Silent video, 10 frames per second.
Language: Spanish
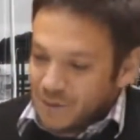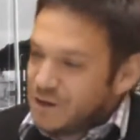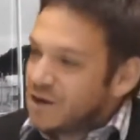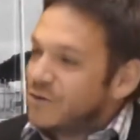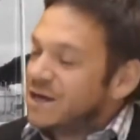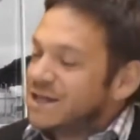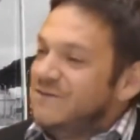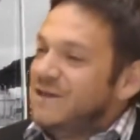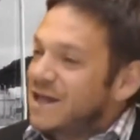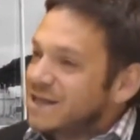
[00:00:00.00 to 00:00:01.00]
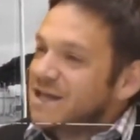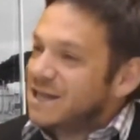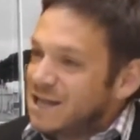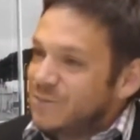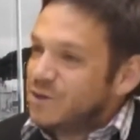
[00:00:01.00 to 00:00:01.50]
única conectividad que
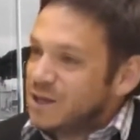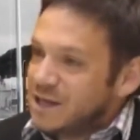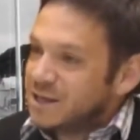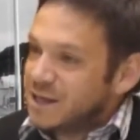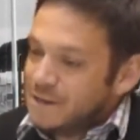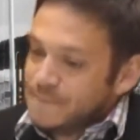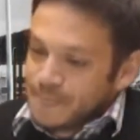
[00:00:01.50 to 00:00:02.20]
tenemos directa